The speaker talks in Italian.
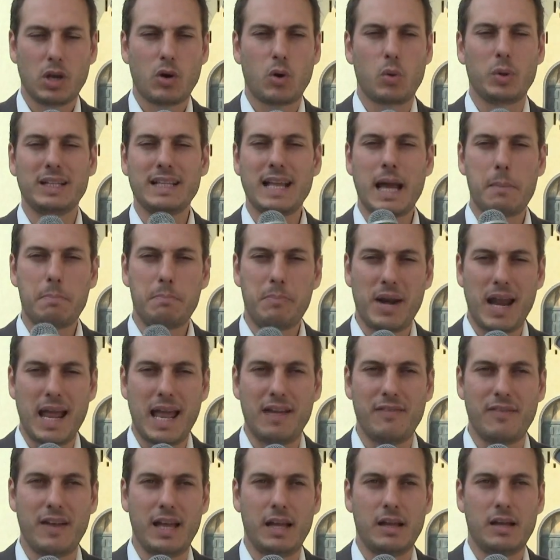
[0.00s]
quindi a
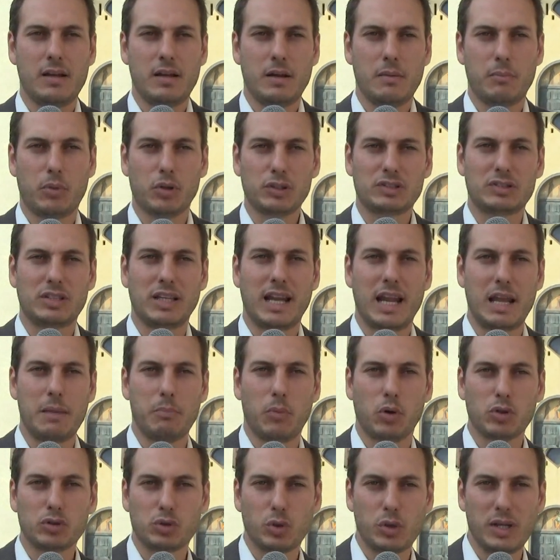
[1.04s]
breve
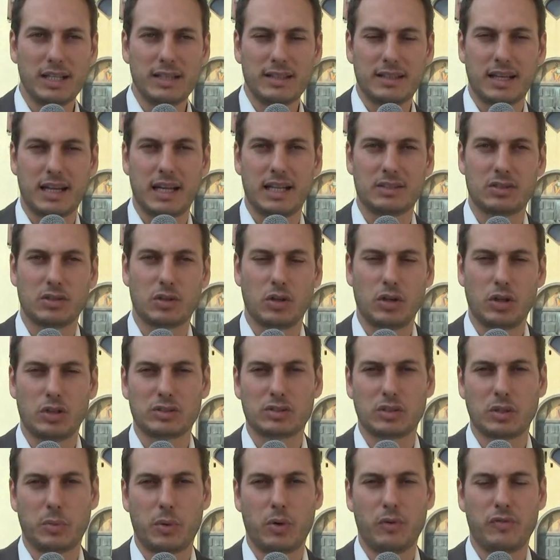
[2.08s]
posteremo su internet col
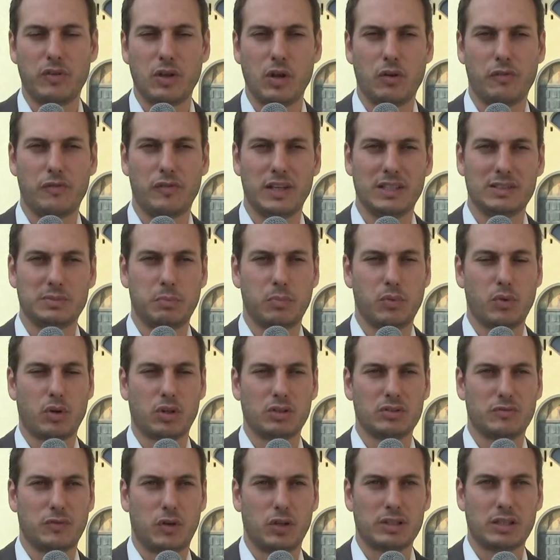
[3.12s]
nostro profilo
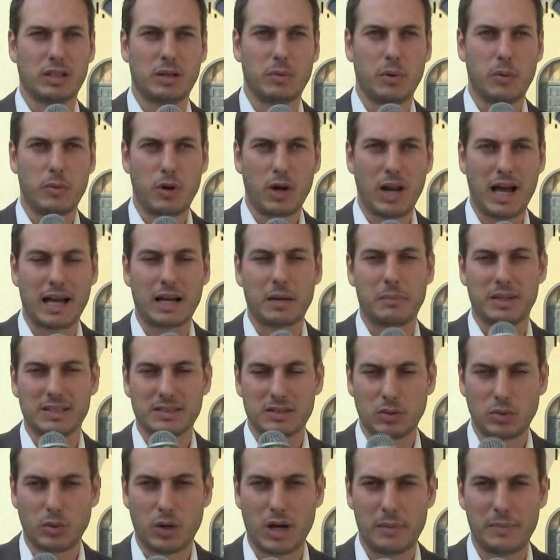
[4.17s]
Facebook Svolta Popolare, ma
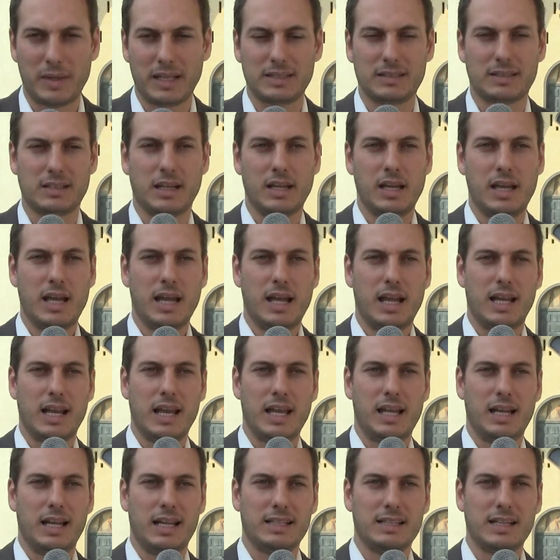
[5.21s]
sicuramente
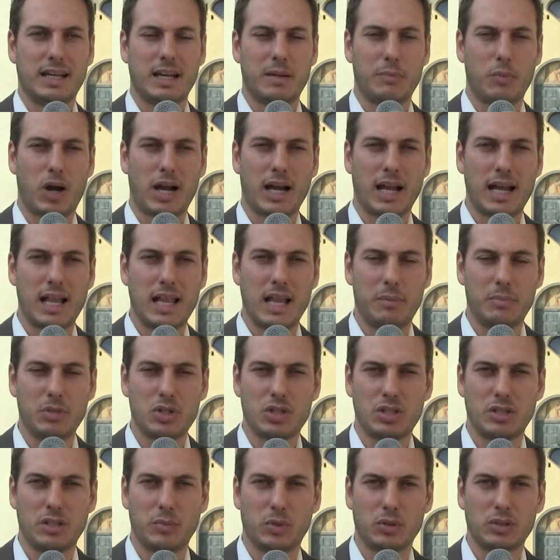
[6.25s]
le, le daremo anche agli
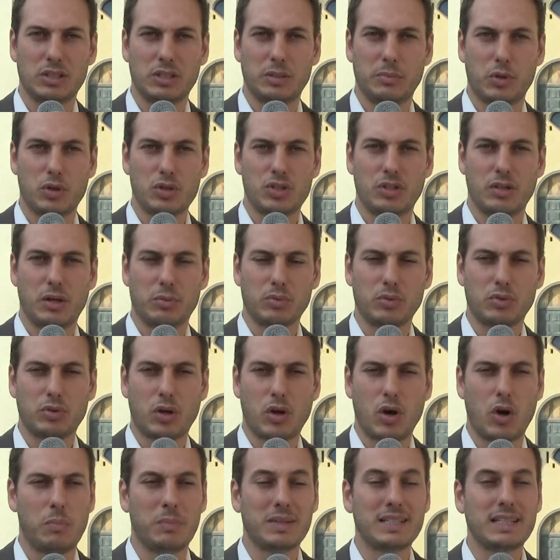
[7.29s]
amici di
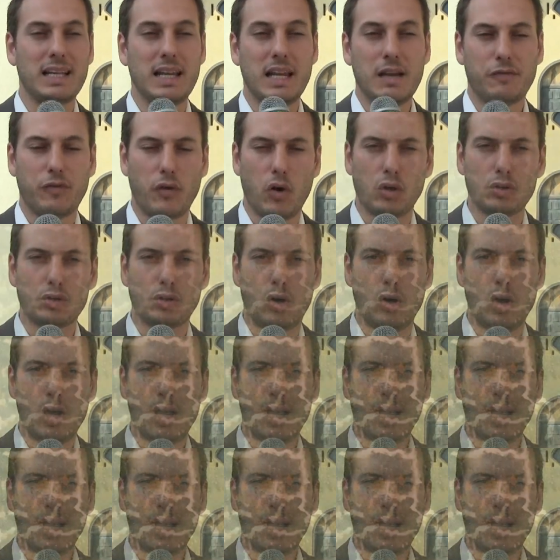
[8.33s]
montediprocida.com, delle foto